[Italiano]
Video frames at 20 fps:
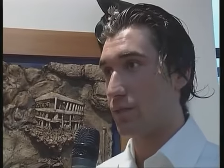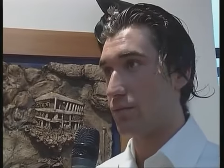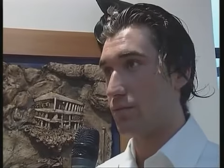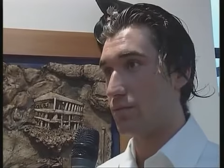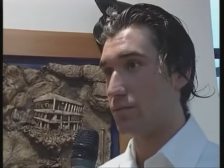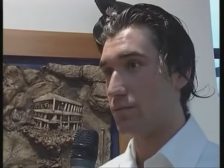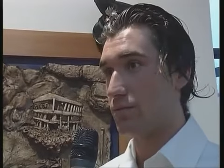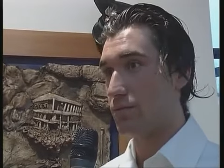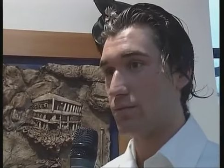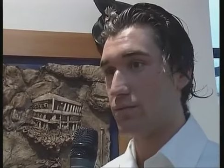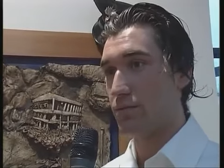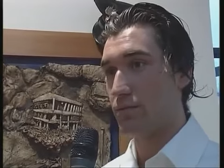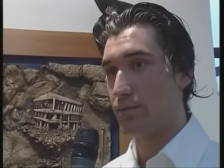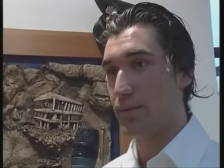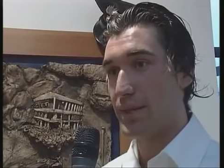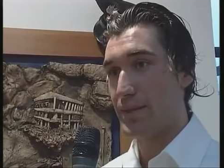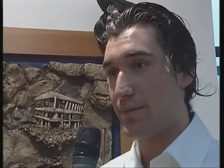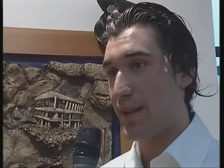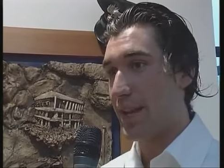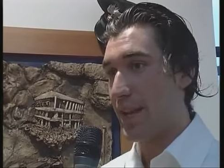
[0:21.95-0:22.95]
mh, mm,
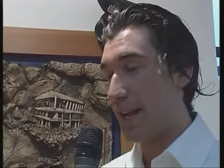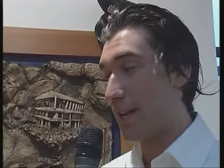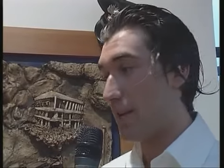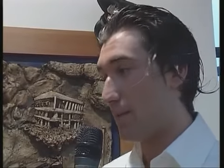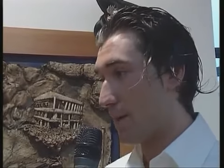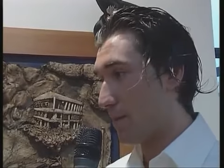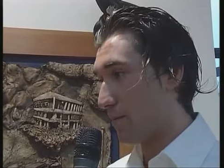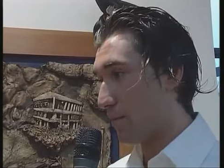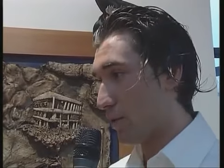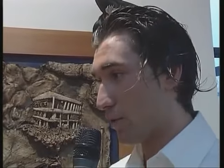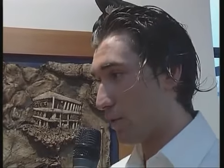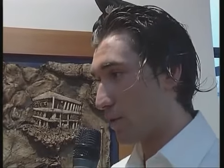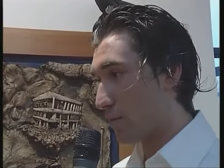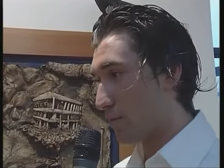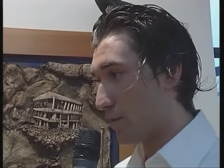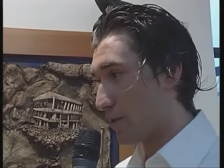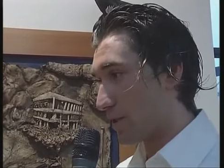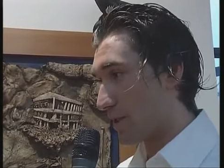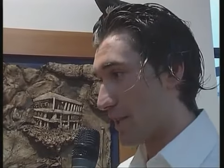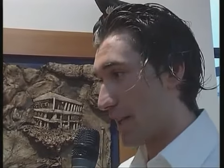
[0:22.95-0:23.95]
per me l'anima è molto
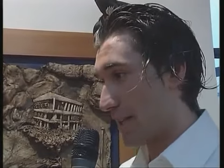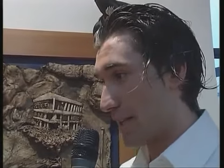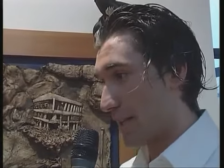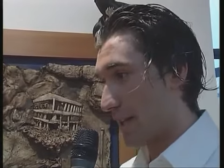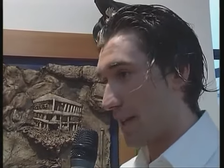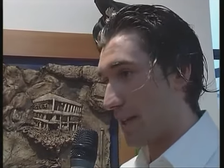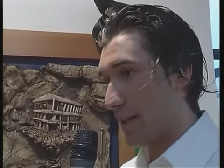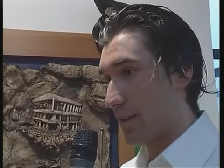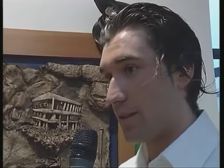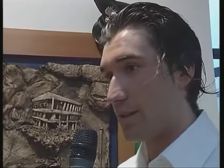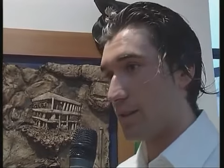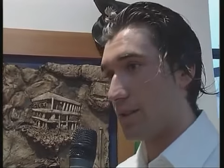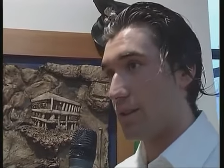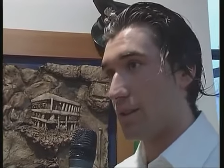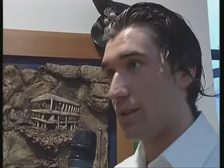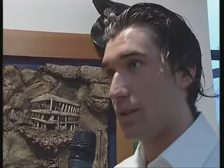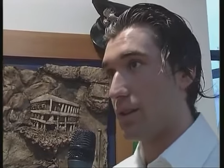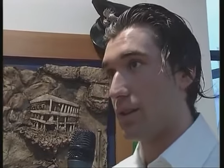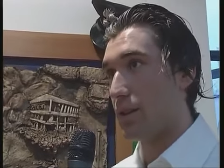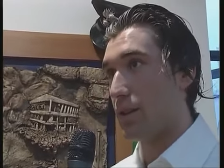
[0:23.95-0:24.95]
importante
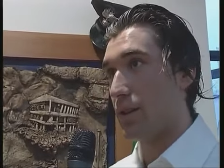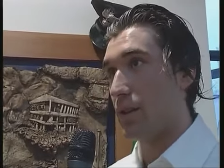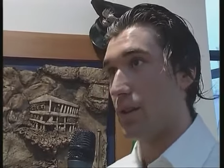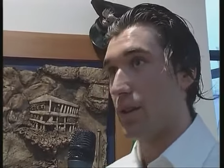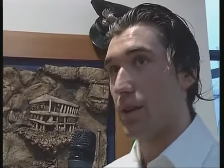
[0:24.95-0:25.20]
eh,